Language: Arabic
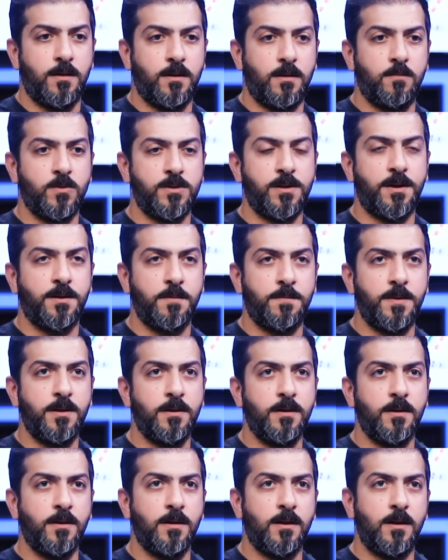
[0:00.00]

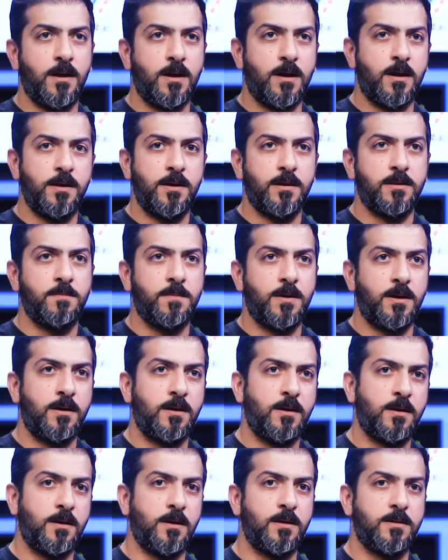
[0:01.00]
المدربين لغايه
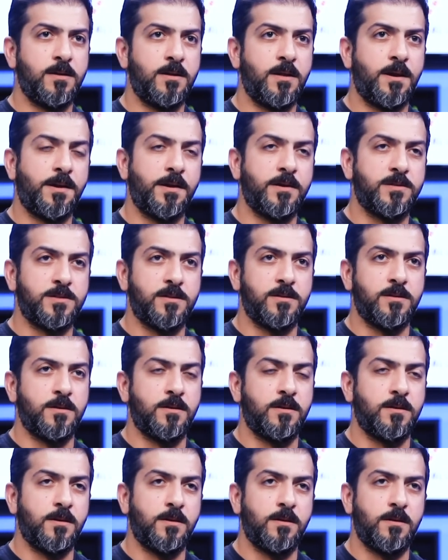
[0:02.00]
ما تدرجت
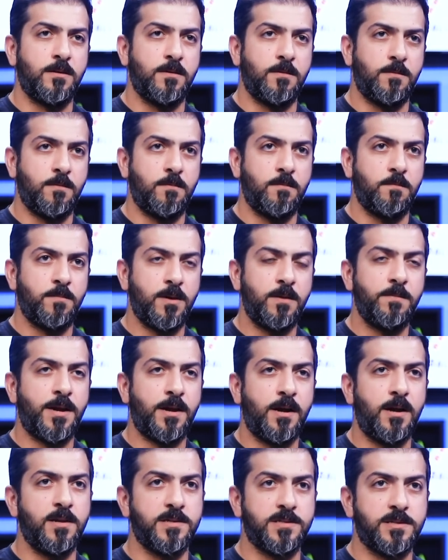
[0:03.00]

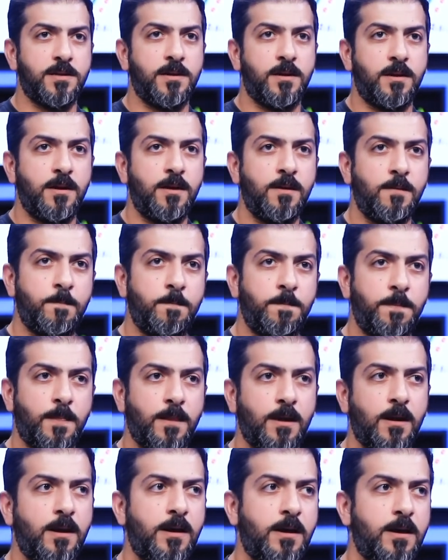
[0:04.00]
بالمراحل السنيه
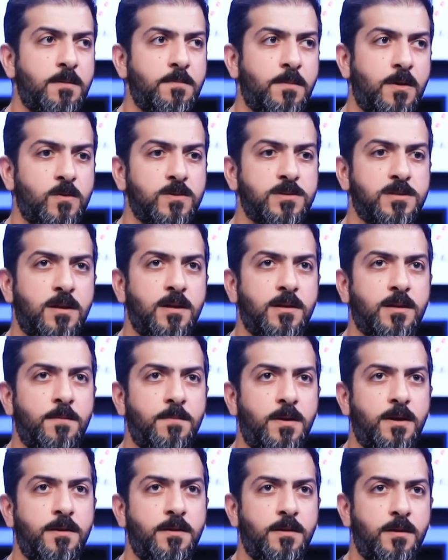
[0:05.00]
لغايه ما وصلنا
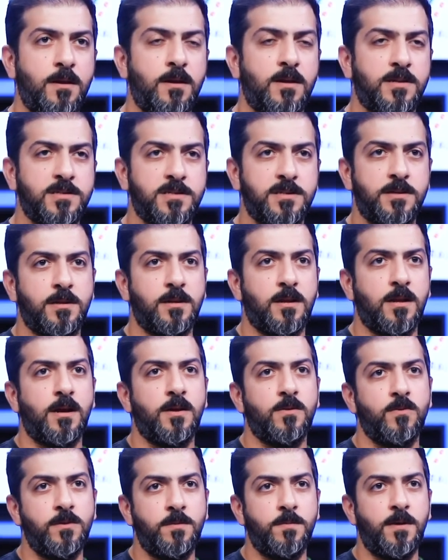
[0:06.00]
طبعا الى السن
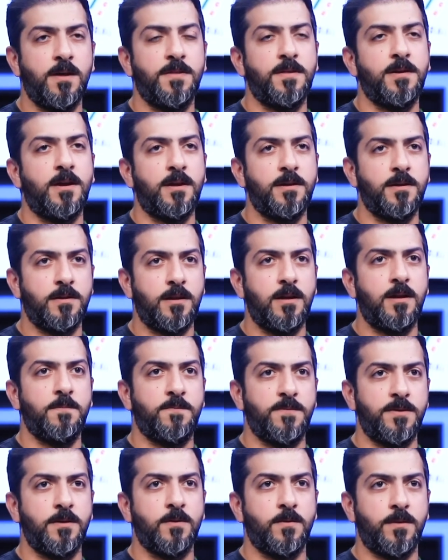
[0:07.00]
القانوني بحيث ان احنا نلعب
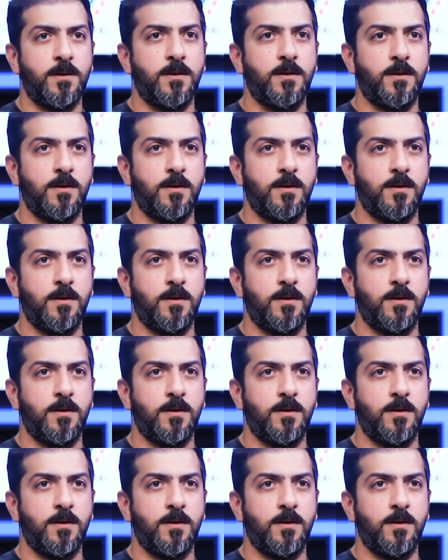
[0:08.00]
في الدوري